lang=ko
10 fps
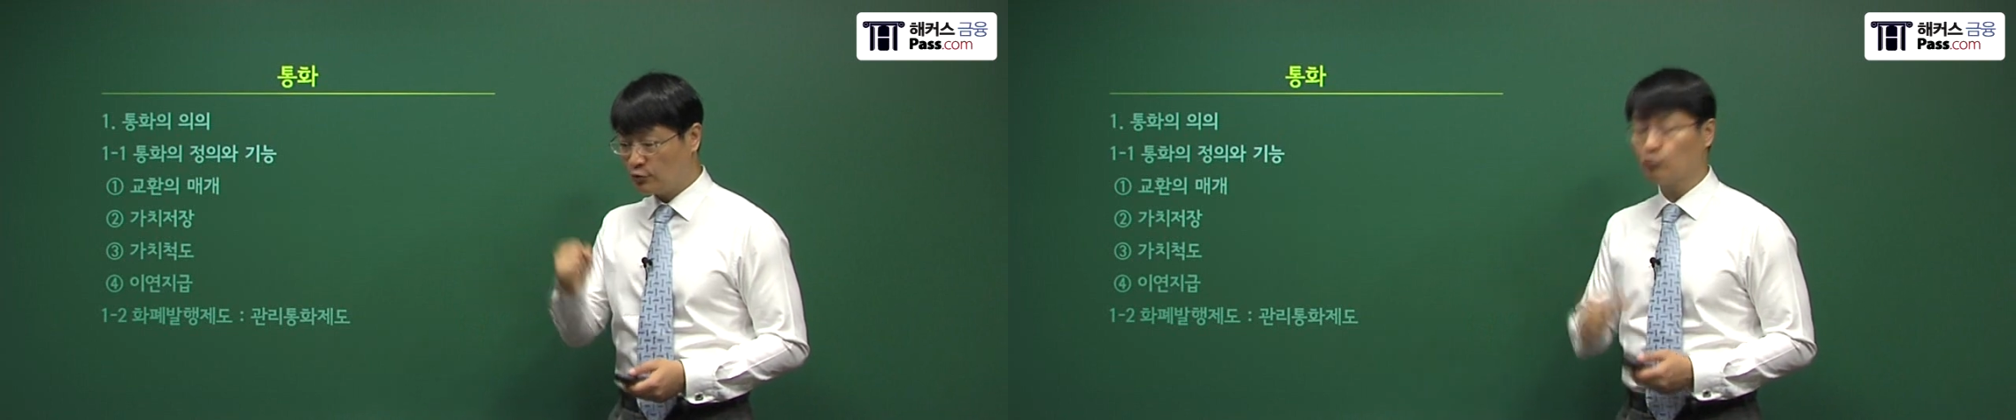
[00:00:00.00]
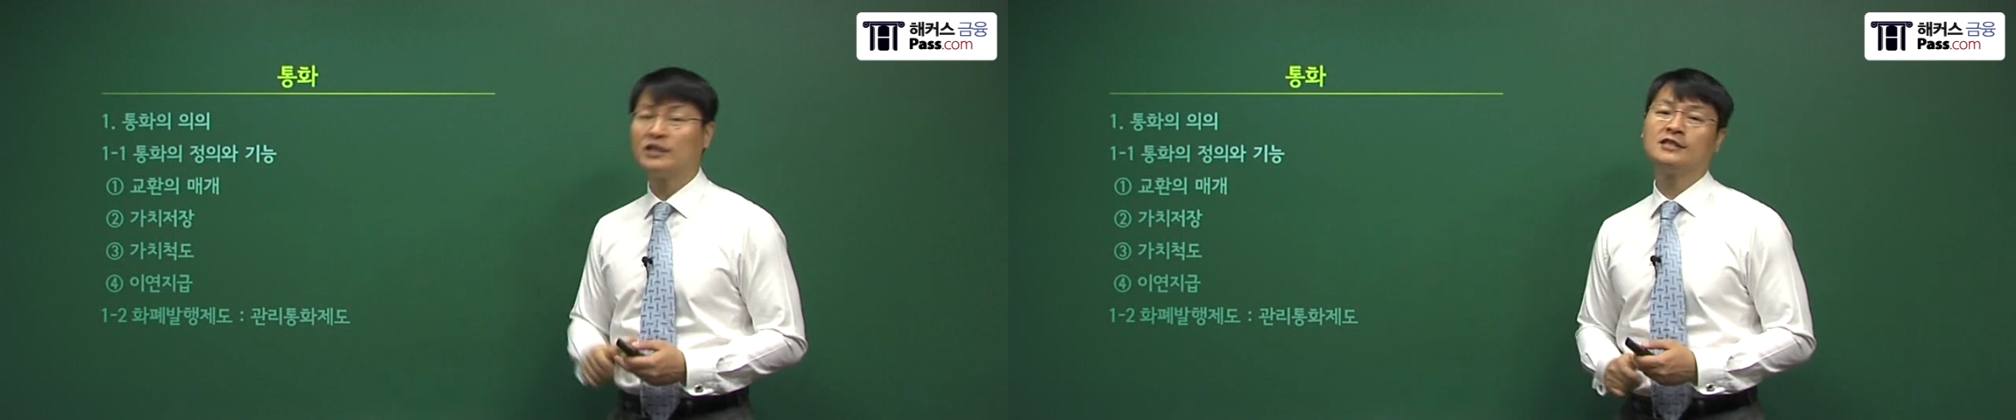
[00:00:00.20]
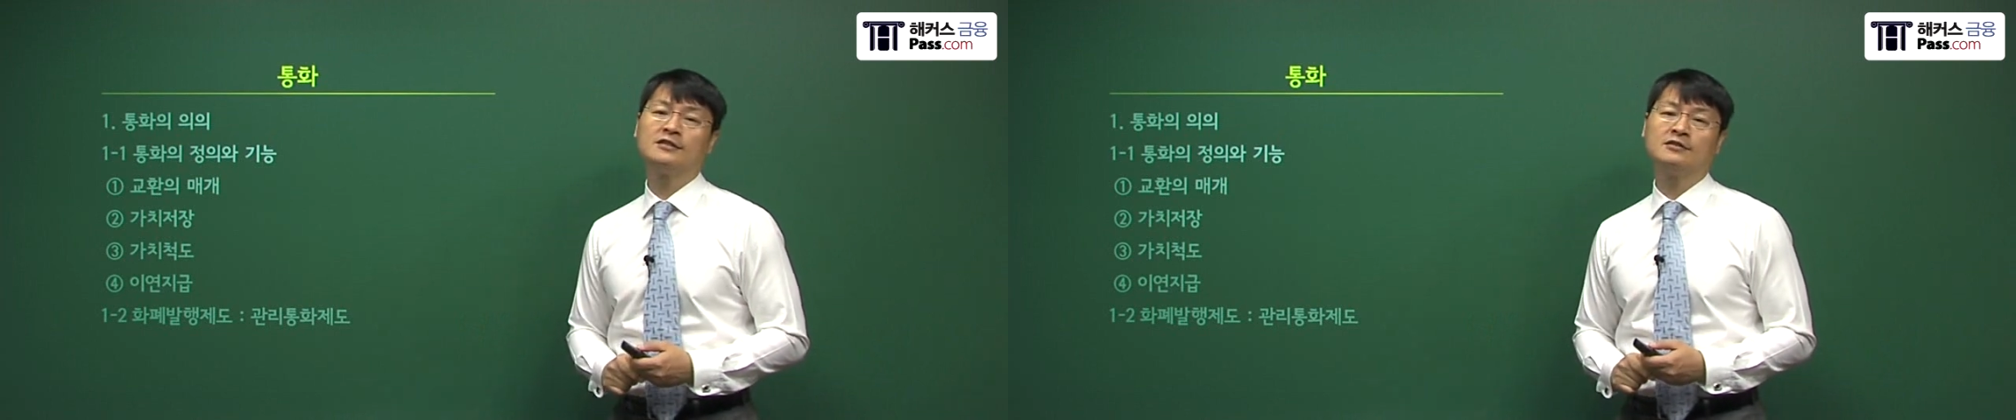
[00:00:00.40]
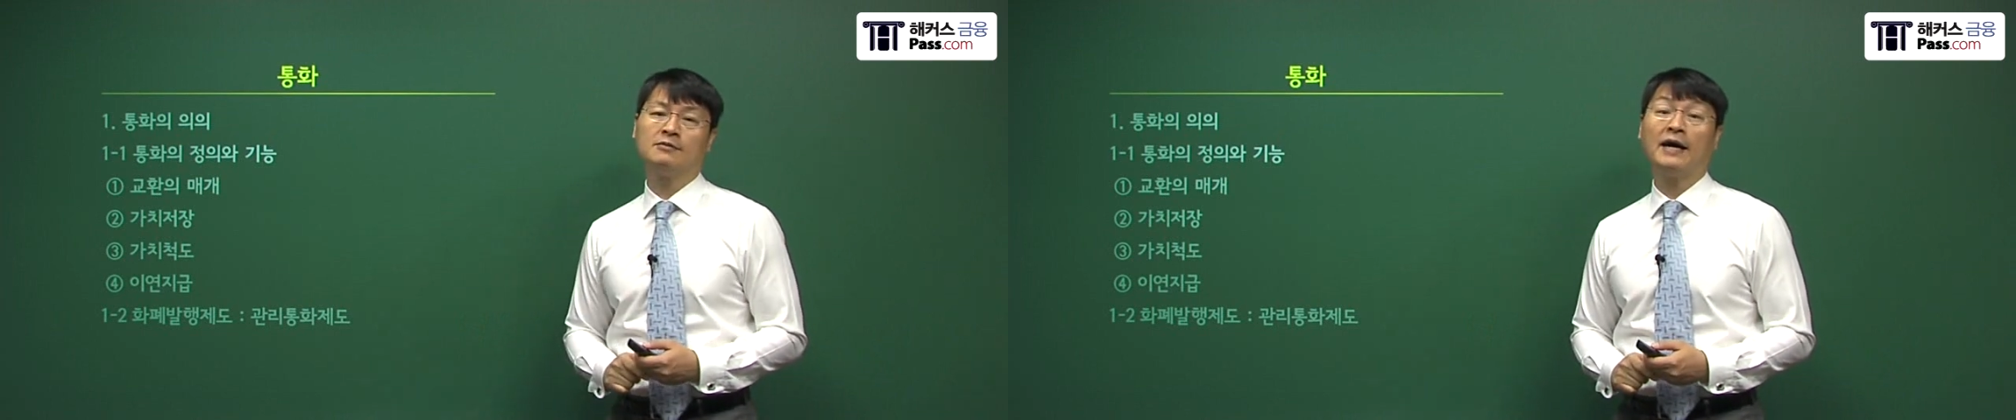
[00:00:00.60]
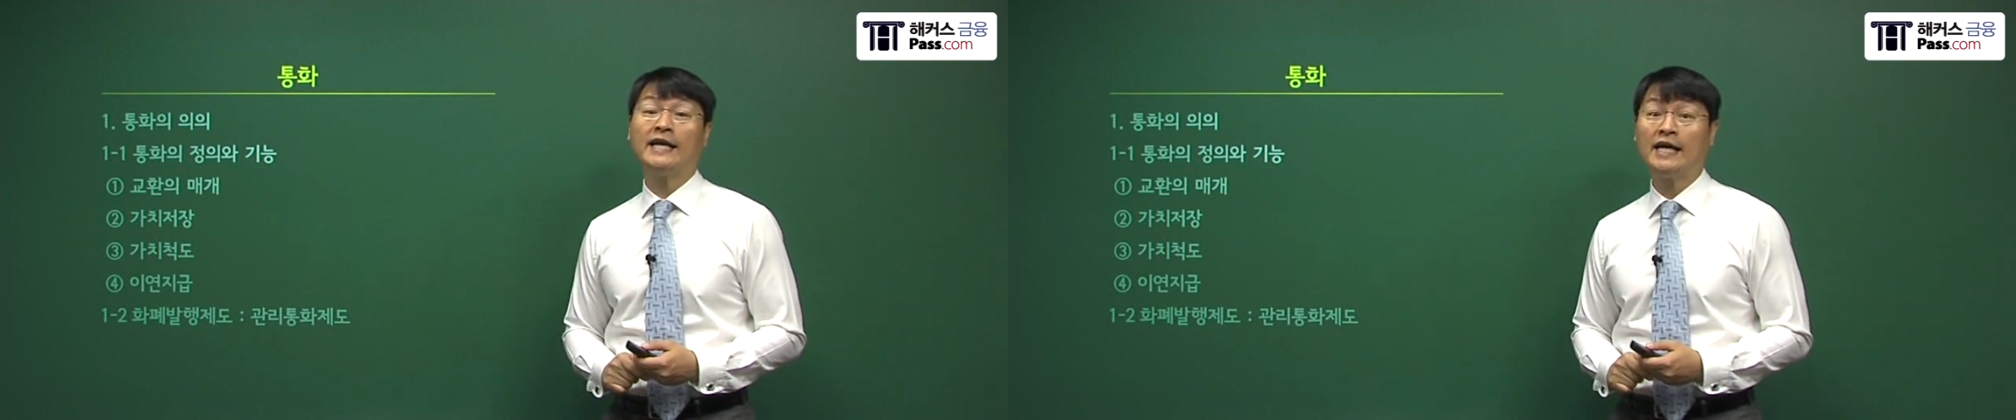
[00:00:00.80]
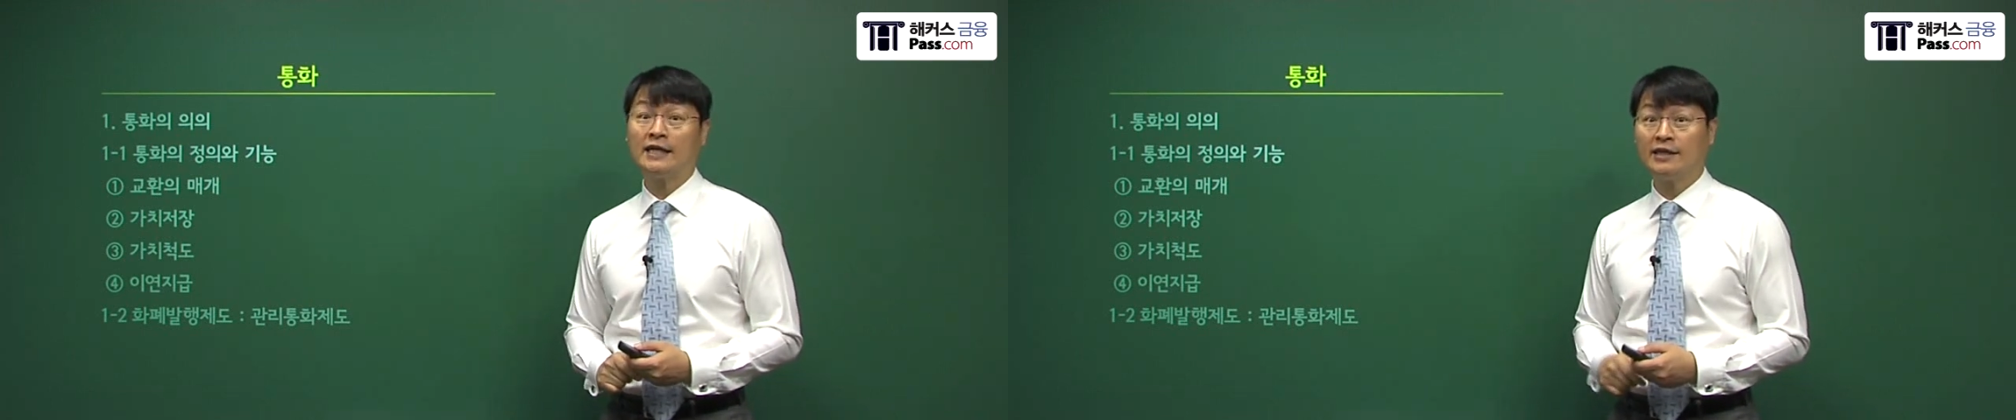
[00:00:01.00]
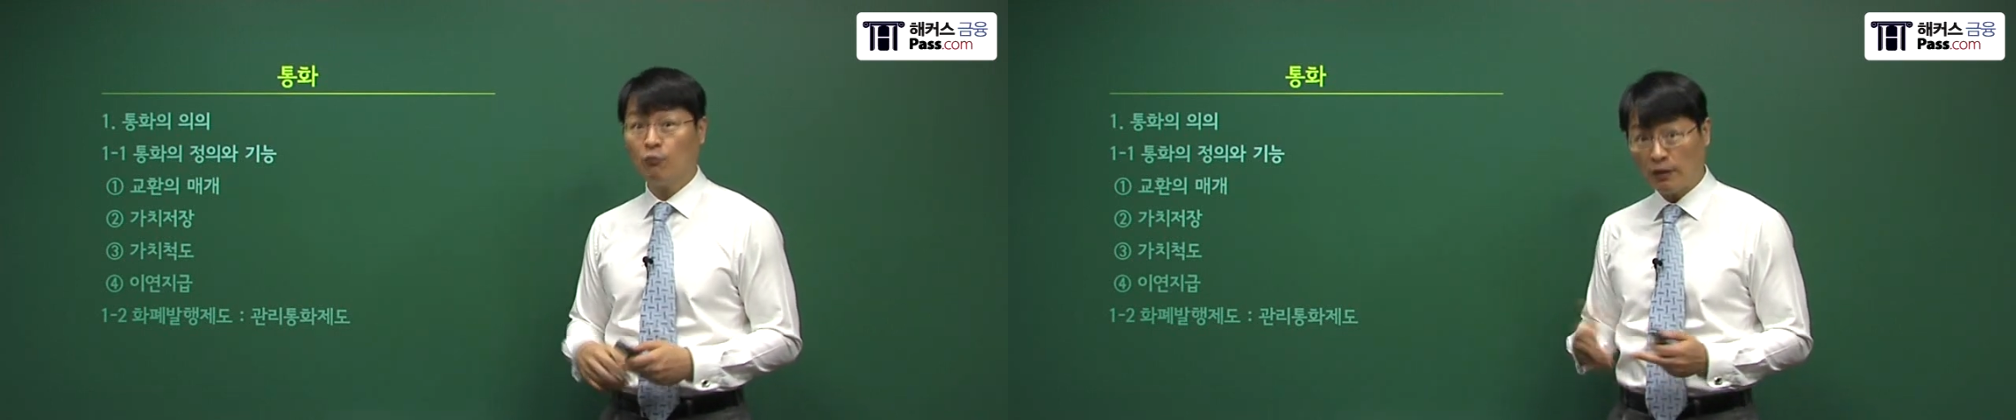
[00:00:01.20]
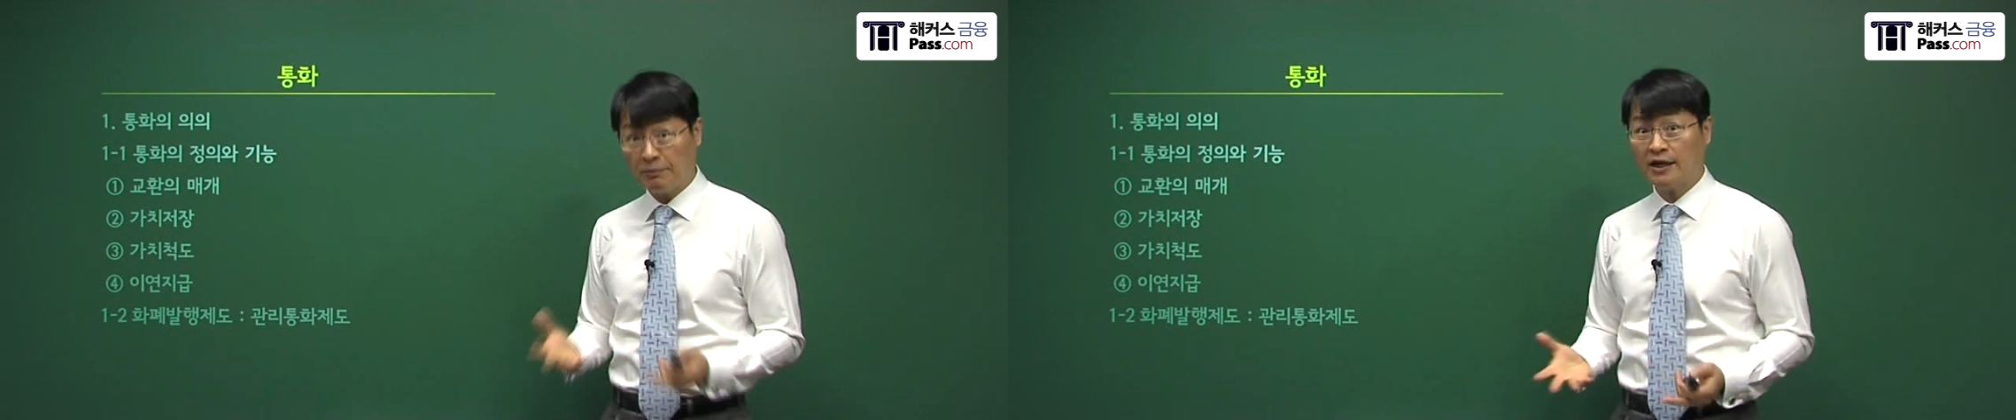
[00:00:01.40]
도장 찍어서 발행한 게
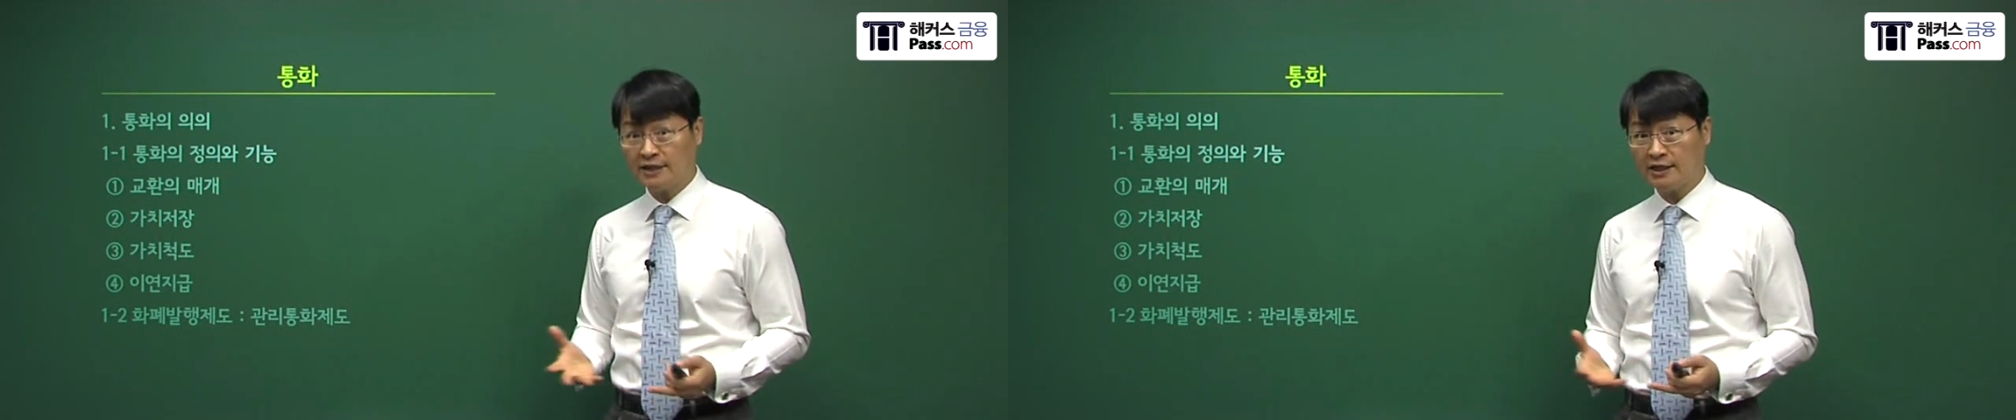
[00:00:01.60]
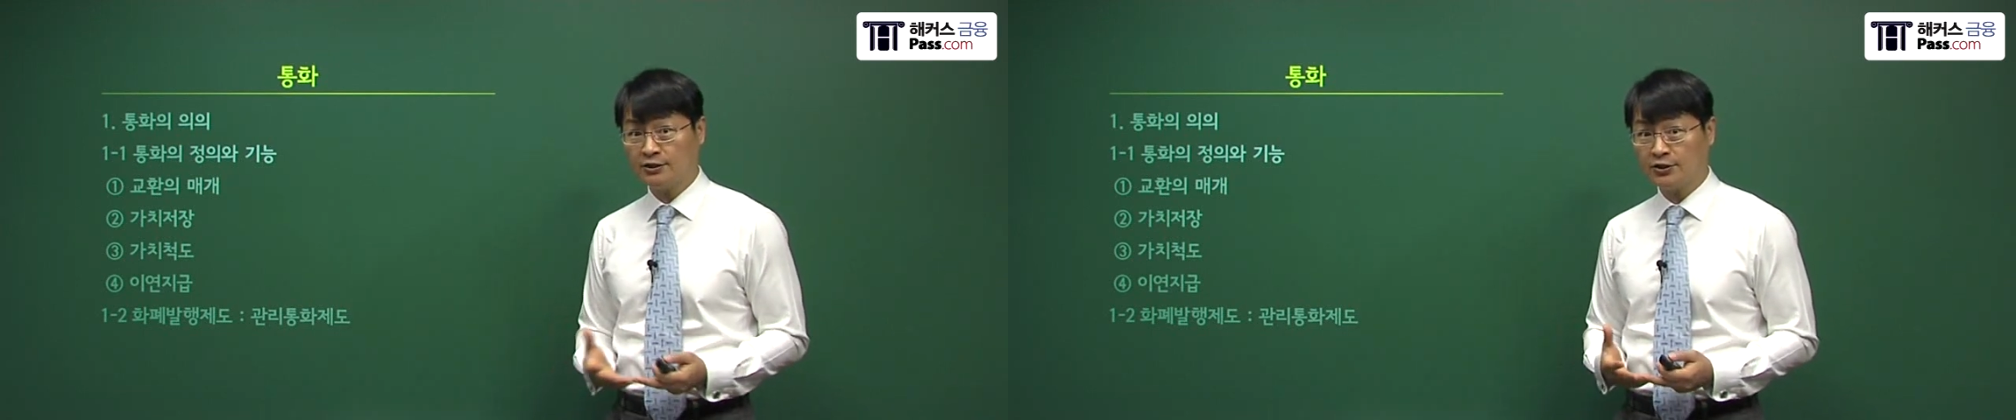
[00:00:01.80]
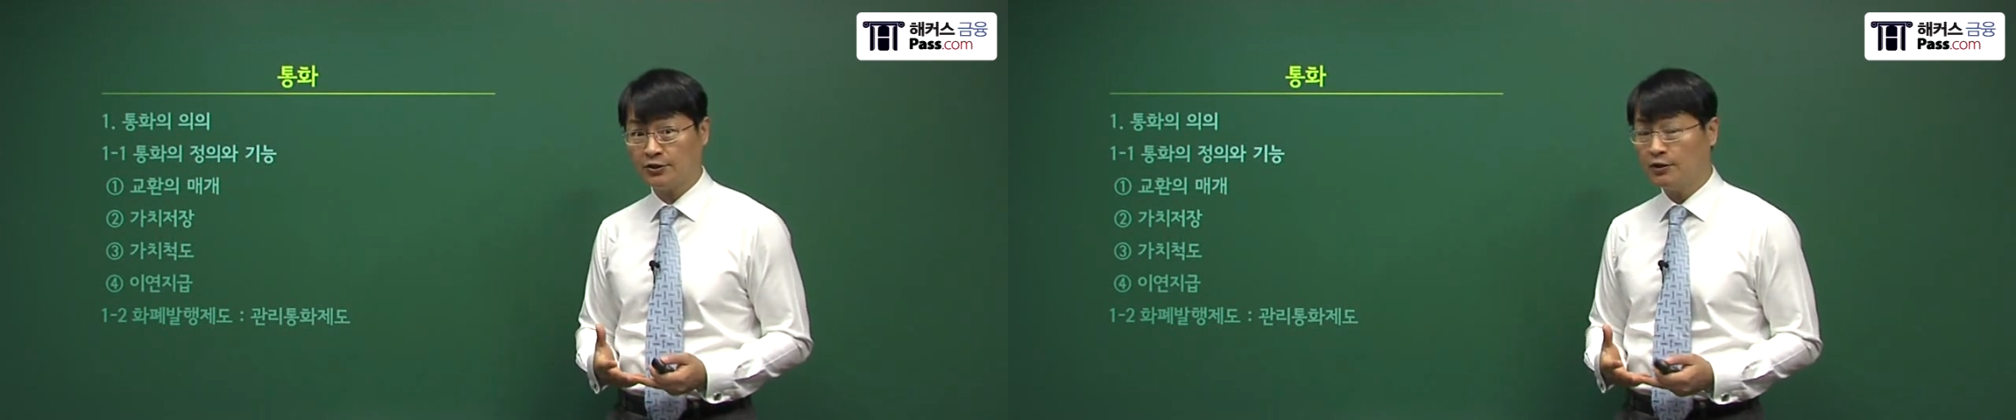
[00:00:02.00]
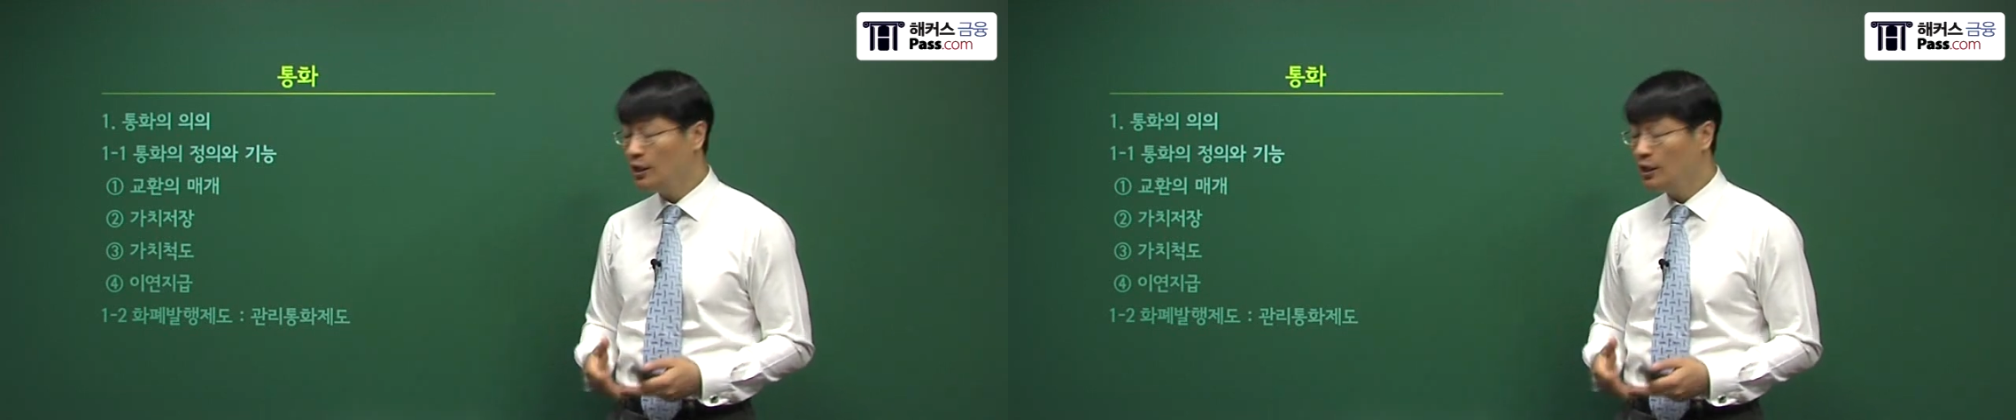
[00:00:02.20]
화폐가 되는 거예요.